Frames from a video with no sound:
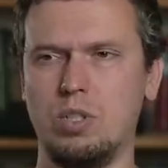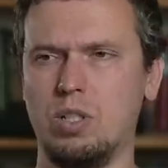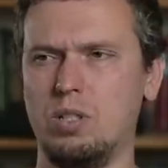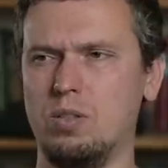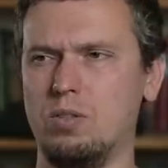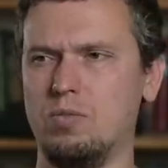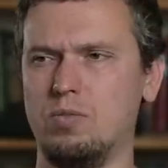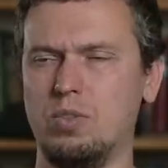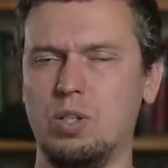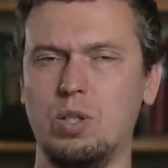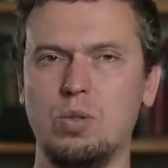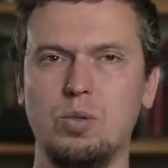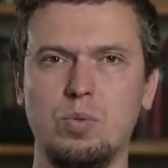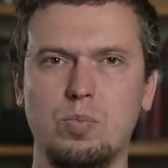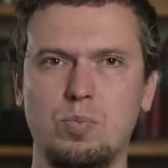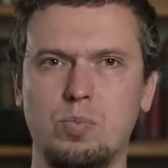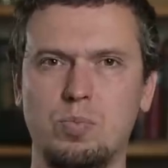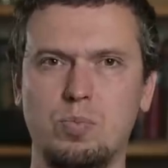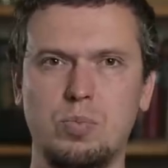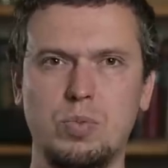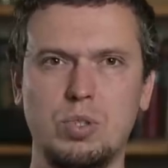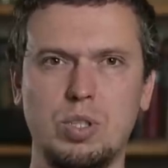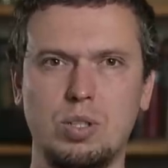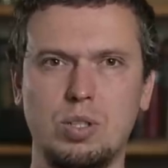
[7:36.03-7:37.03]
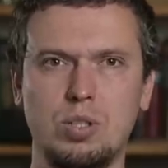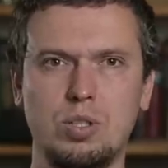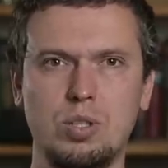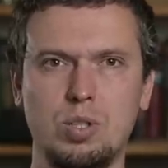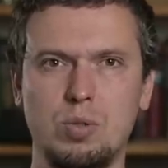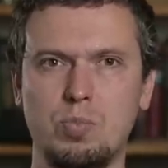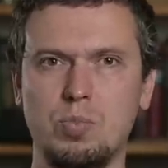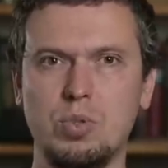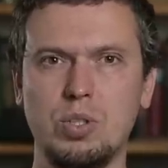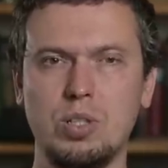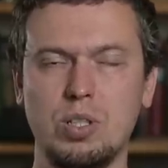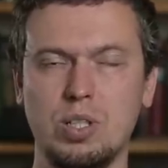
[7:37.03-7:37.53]
наверное в районе где-то
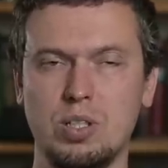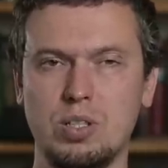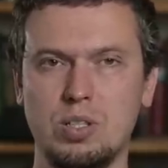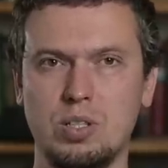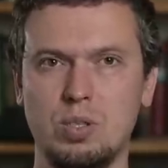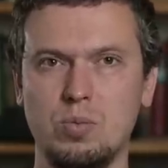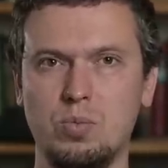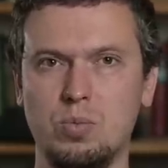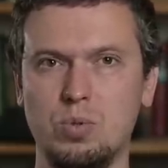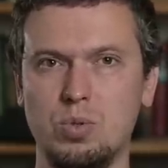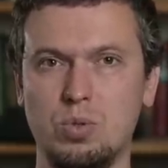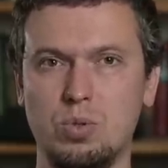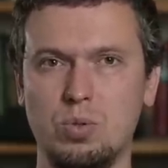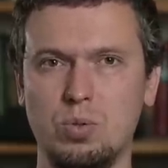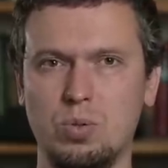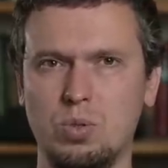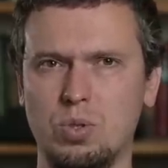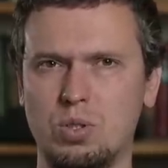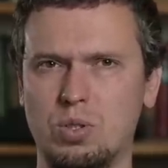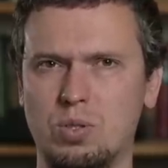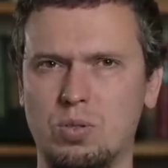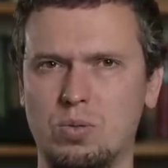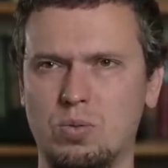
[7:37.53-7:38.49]
1015 будет стоить